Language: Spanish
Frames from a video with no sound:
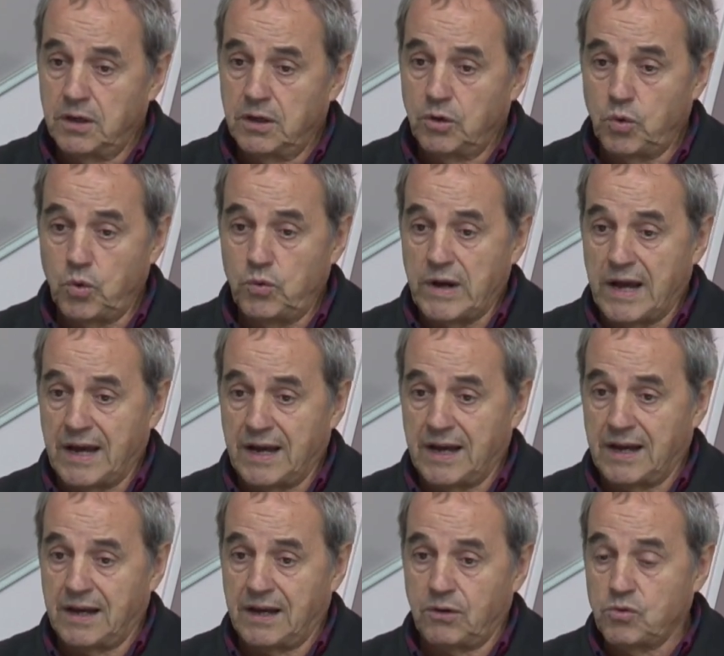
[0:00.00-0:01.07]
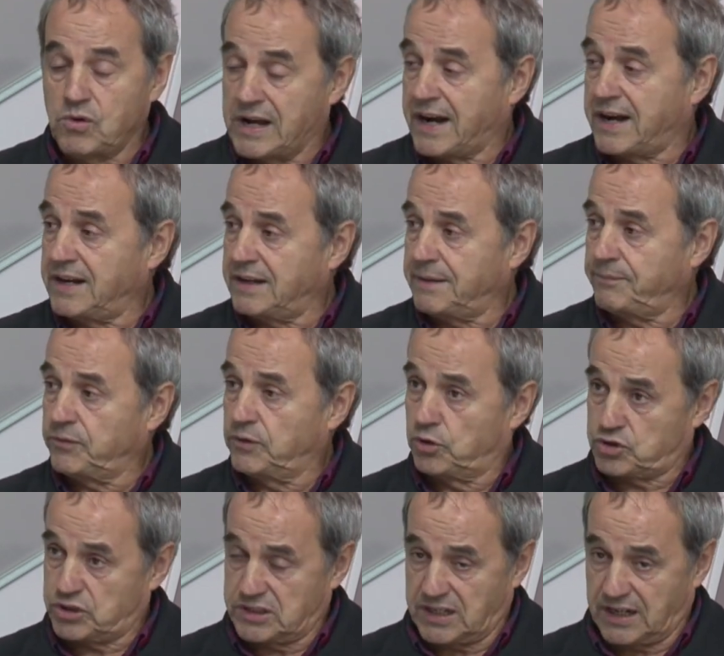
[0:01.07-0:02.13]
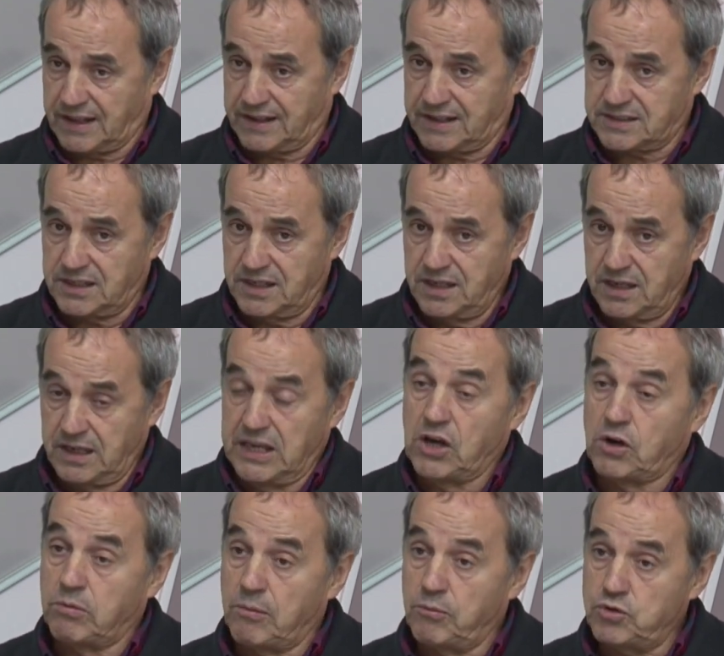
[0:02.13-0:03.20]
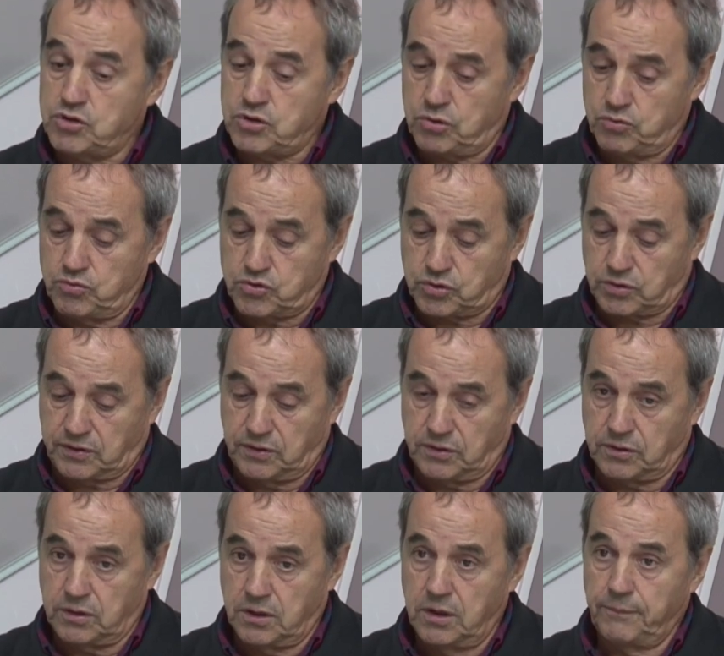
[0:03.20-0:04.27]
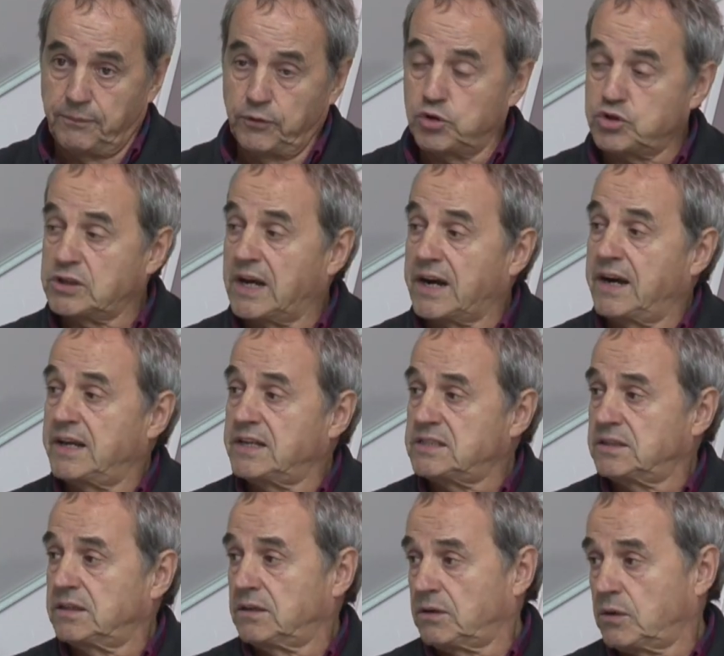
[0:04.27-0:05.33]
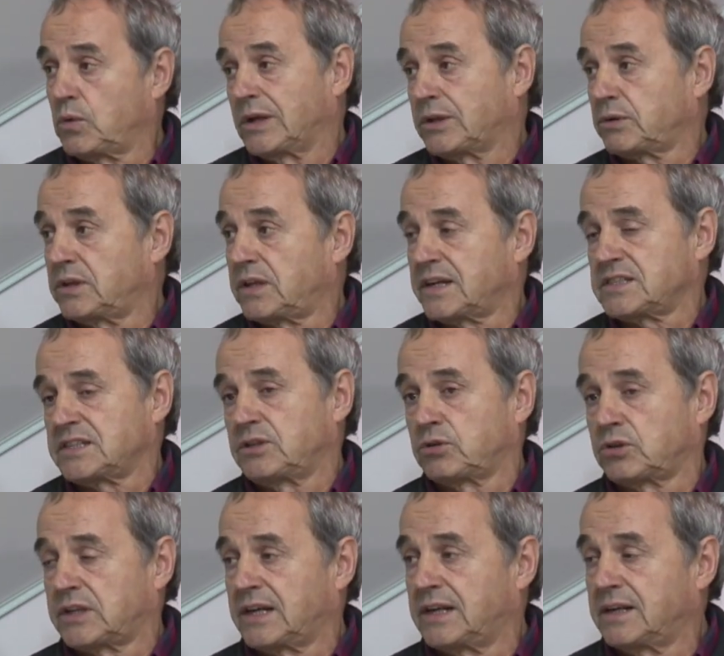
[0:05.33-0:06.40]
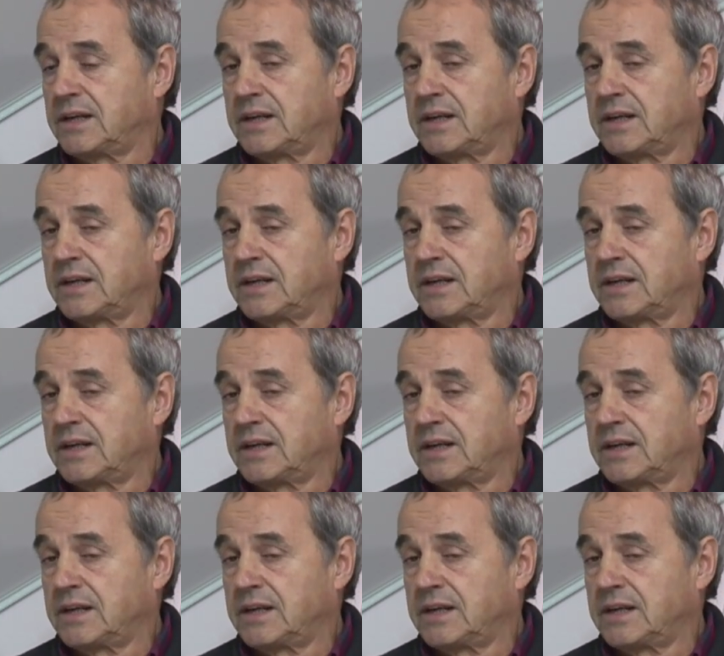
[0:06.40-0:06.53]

una, un carne, dos entradas. Y como mucho, un socio, dos carnes, cuatro entradas en total.